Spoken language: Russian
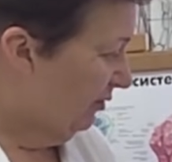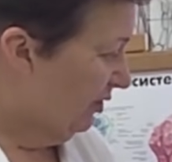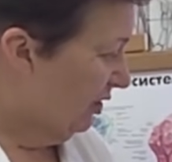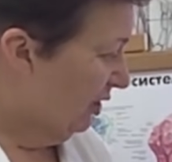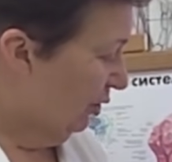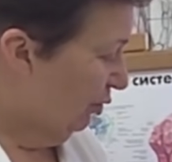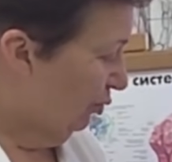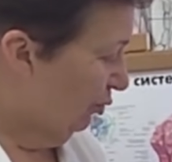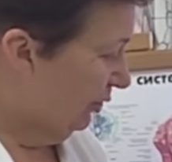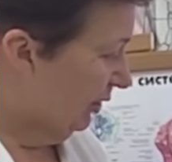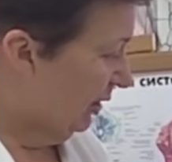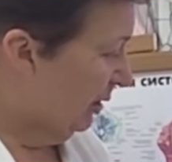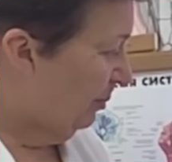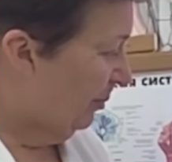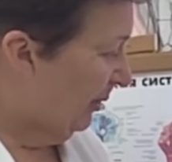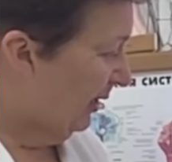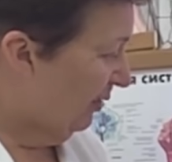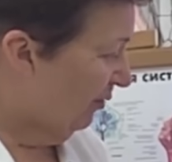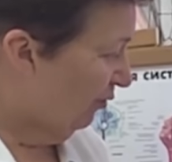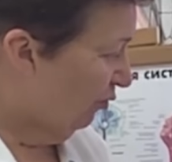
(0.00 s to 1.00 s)
в желудке,
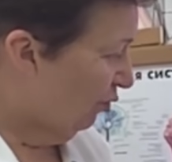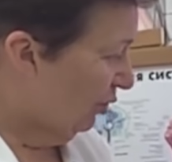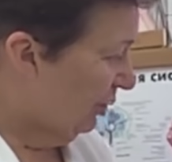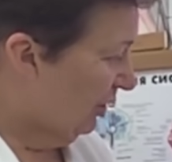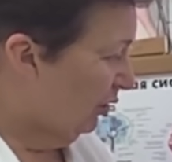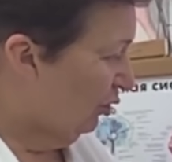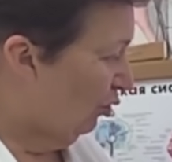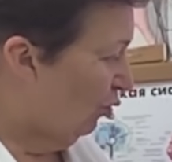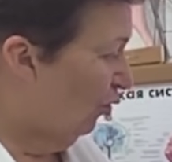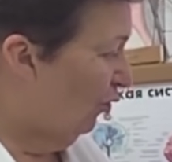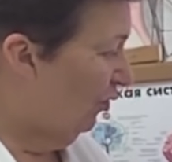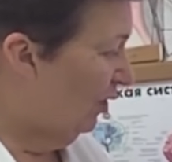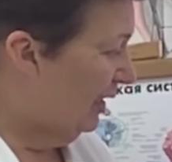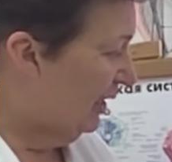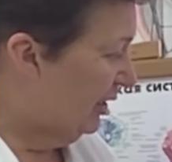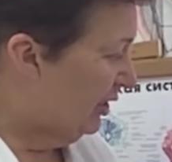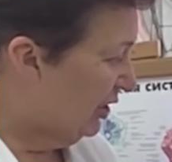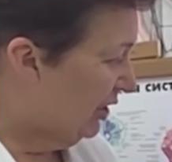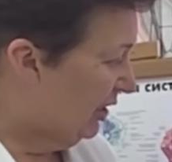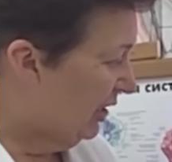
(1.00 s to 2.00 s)
приводит к
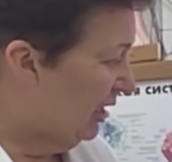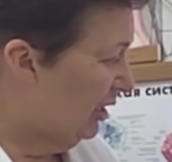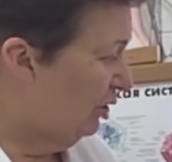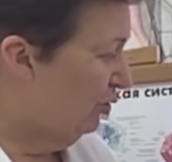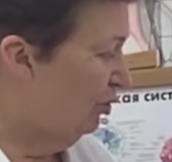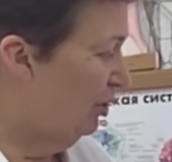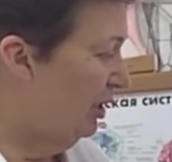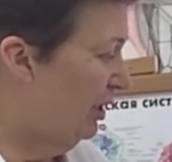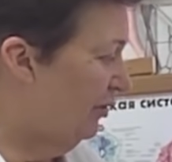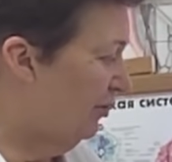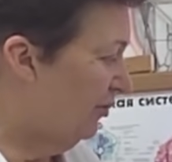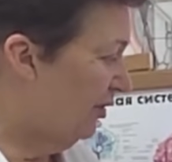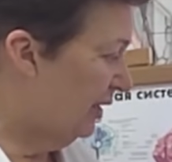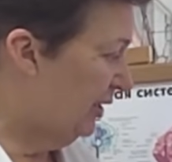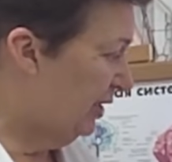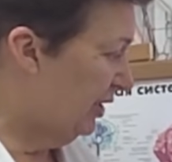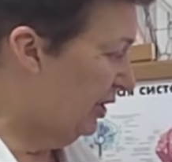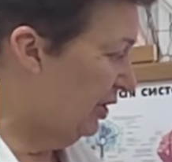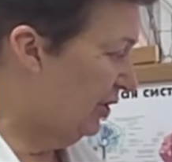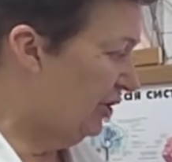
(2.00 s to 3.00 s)
увеличению
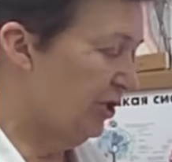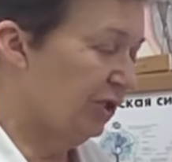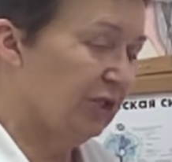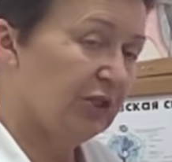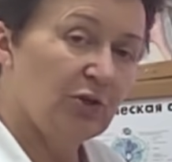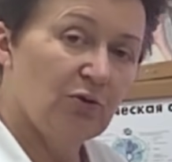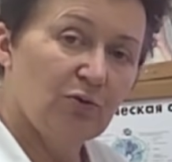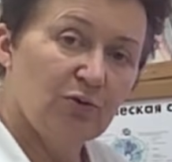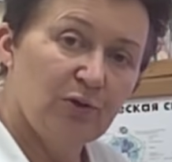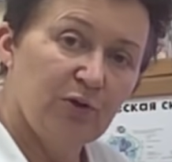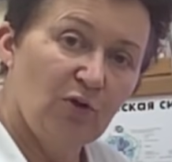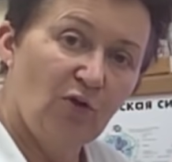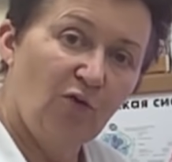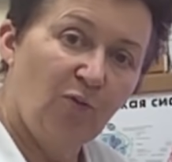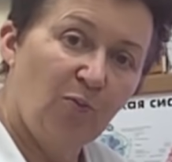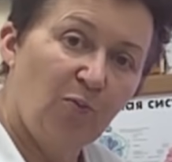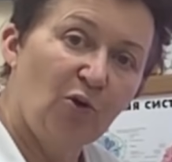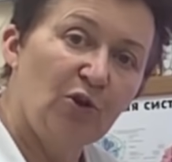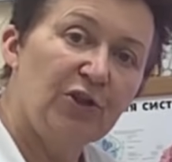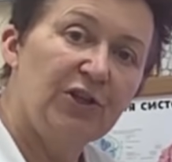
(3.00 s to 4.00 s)
лимфатических
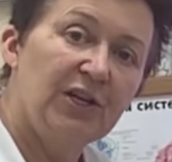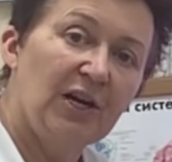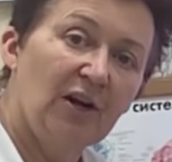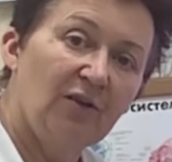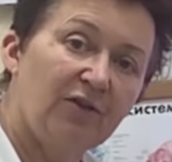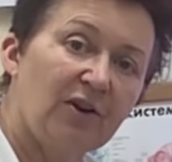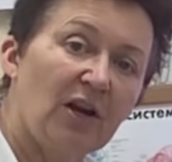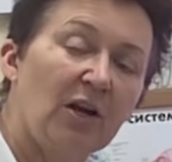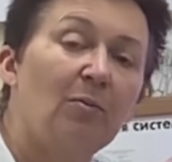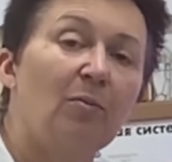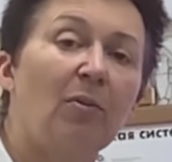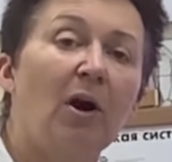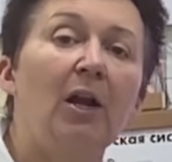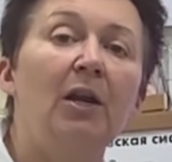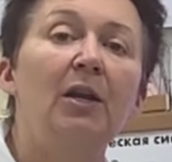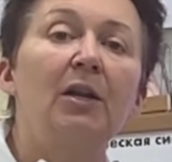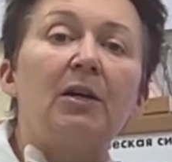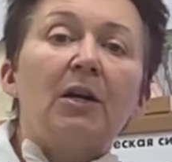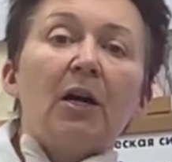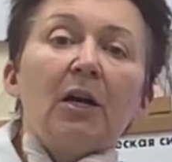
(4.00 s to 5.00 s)
узлов
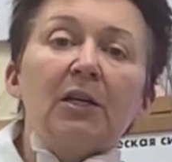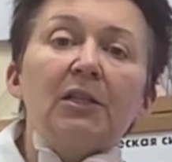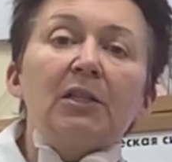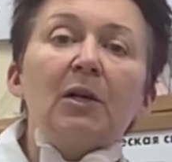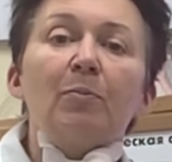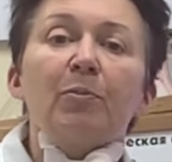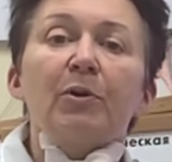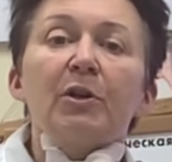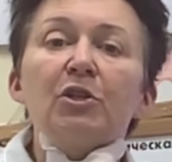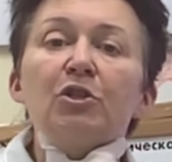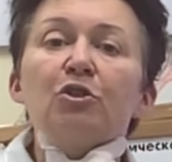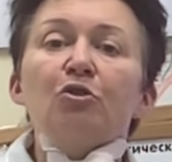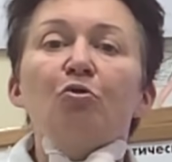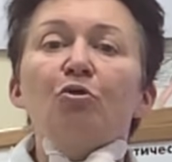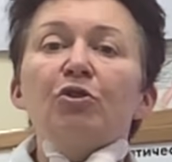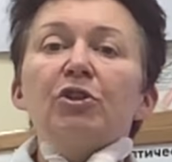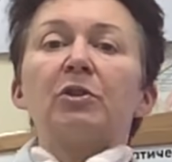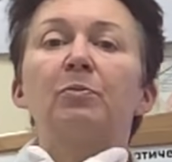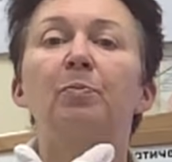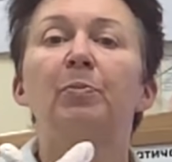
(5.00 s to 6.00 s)
поддиафрагмальных, как это
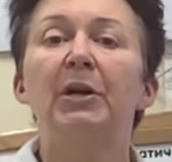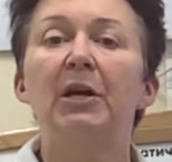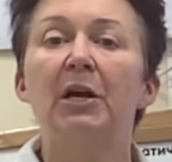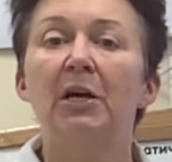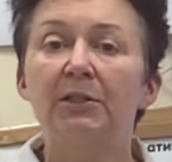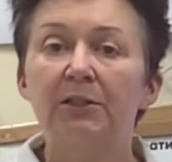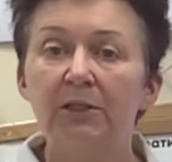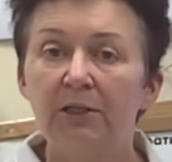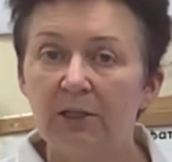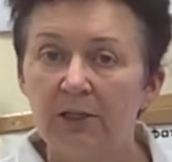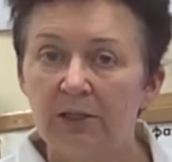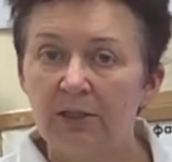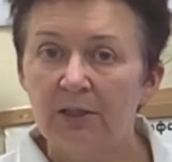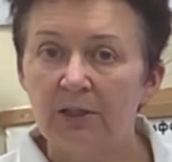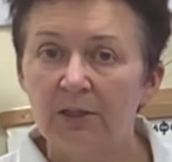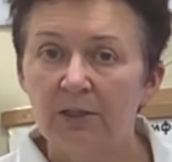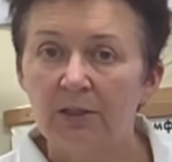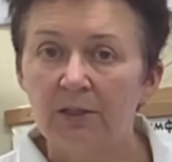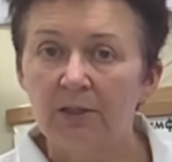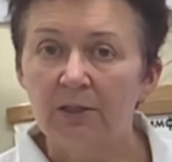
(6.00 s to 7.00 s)
происходит при
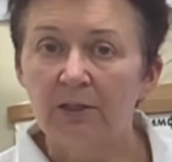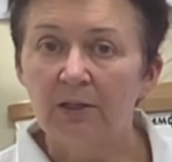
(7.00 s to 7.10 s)
ангине –